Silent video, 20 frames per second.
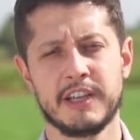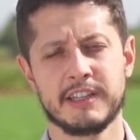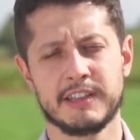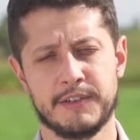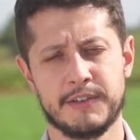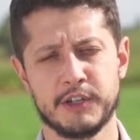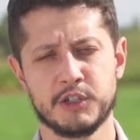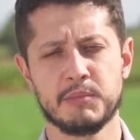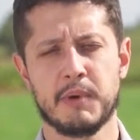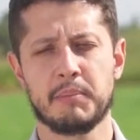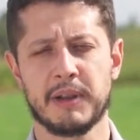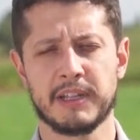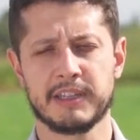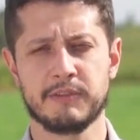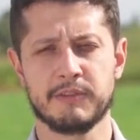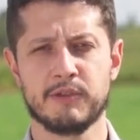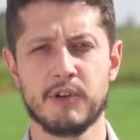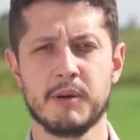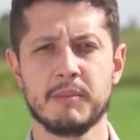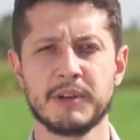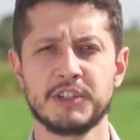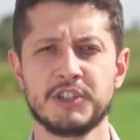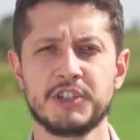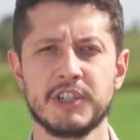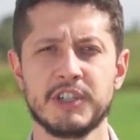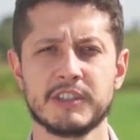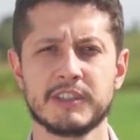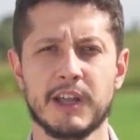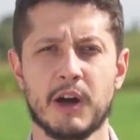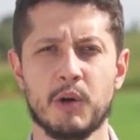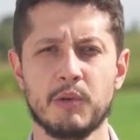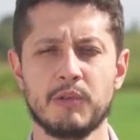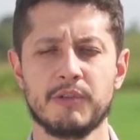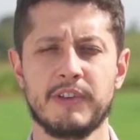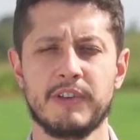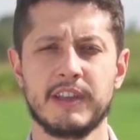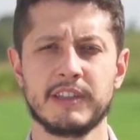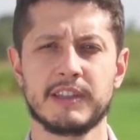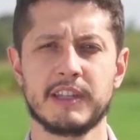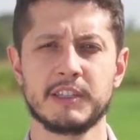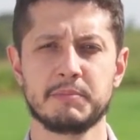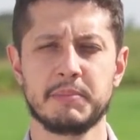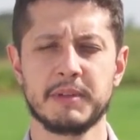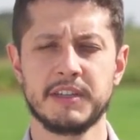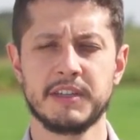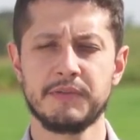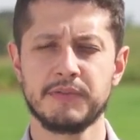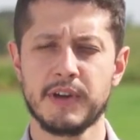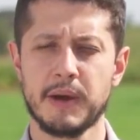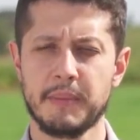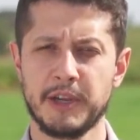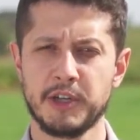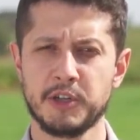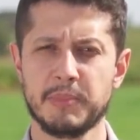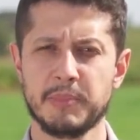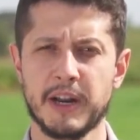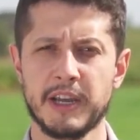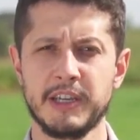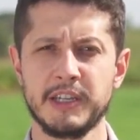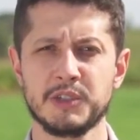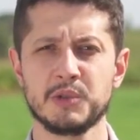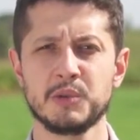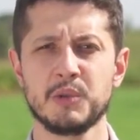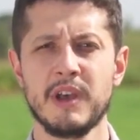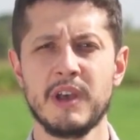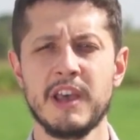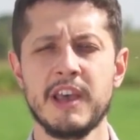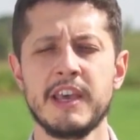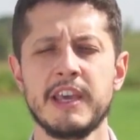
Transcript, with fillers: através de uma plataforma digital feita especificamente para isso